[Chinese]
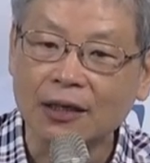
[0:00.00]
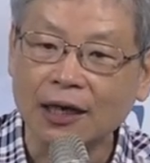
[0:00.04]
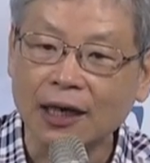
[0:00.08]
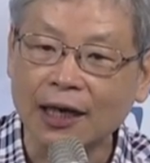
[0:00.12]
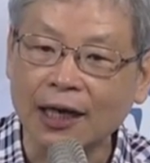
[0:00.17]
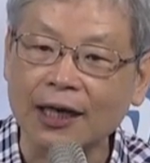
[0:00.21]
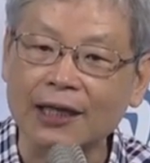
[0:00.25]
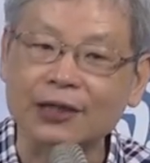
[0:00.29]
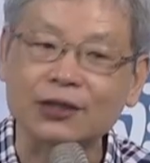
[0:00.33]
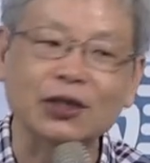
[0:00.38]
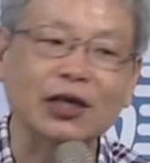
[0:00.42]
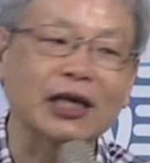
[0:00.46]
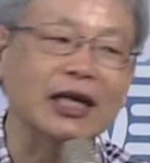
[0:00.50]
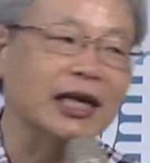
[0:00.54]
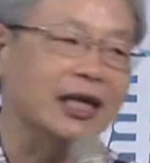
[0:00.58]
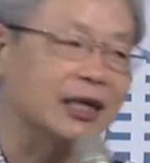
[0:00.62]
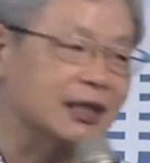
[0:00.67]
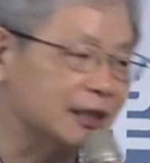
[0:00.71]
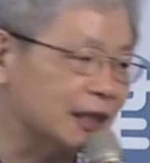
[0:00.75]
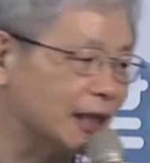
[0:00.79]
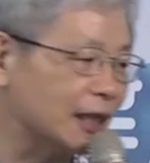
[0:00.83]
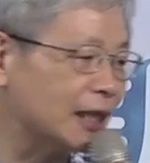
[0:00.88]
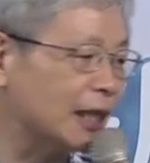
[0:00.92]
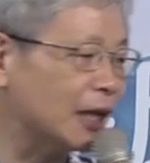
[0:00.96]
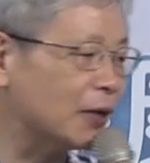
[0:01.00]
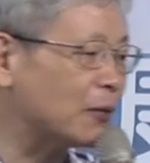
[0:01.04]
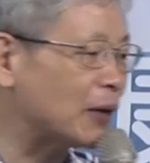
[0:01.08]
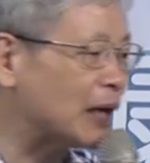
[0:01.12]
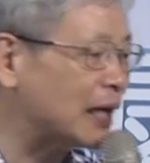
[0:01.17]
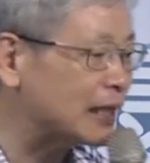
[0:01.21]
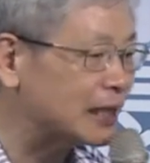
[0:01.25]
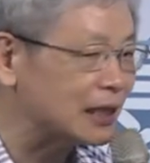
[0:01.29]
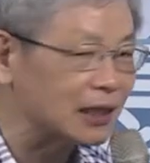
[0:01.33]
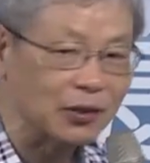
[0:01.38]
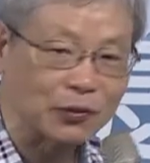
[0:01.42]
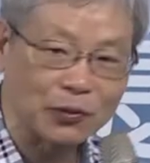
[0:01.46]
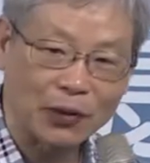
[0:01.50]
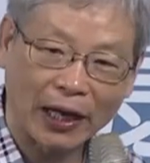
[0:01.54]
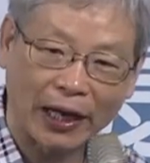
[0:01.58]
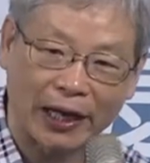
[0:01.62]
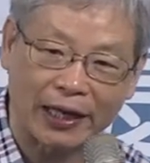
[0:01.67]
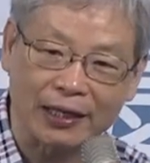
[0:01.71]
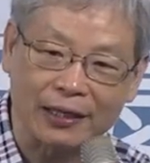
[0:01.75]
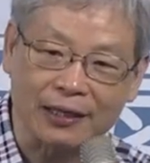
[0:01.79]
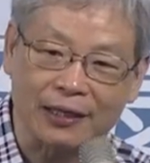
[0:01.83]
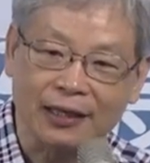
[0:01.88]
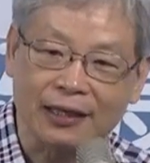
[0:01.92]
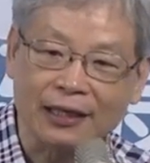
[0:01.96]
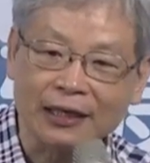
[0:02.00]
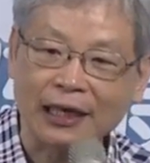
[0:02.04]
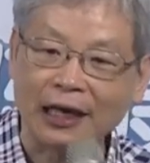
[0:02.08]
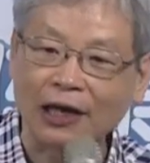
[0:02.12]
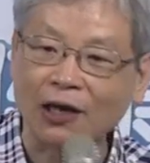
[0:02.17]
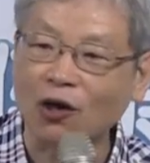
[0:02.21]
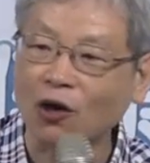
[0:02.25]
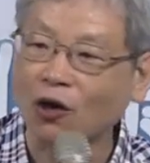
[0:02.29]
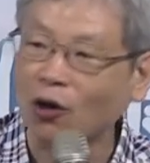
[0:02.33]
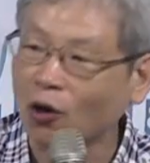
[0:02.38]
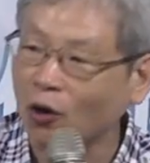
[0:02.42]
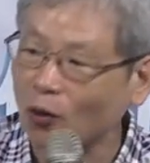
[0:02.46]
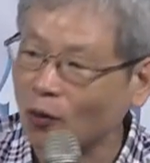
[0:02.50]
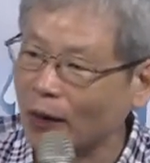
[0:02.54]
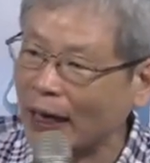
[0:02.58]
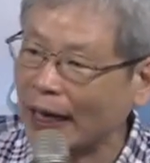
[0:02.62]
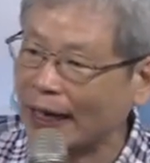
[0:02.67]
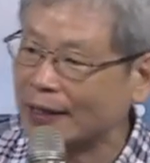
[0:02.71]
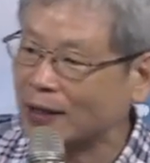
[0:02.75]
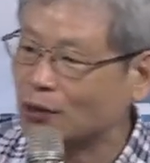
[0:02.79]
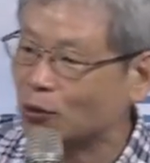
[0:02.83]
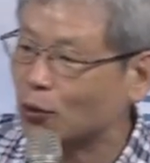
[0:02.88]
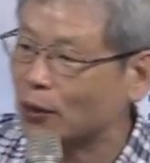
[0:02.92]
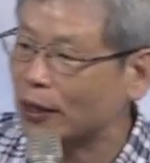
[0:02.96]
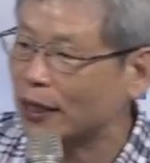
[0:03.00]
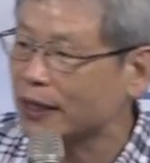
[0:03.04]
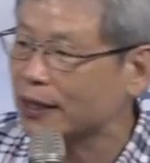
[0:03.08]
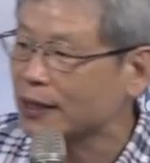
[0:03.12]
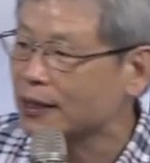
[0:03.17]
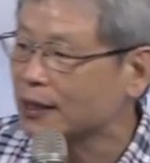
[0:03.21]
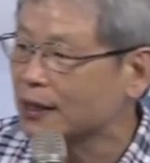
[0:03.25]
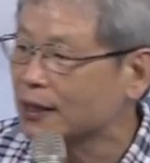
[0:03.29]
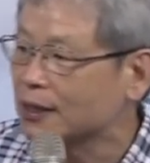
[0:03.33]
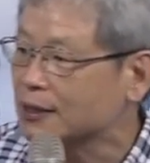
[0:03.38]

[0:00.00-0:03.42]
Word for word: 哎，对，先内外热源，然后后按推，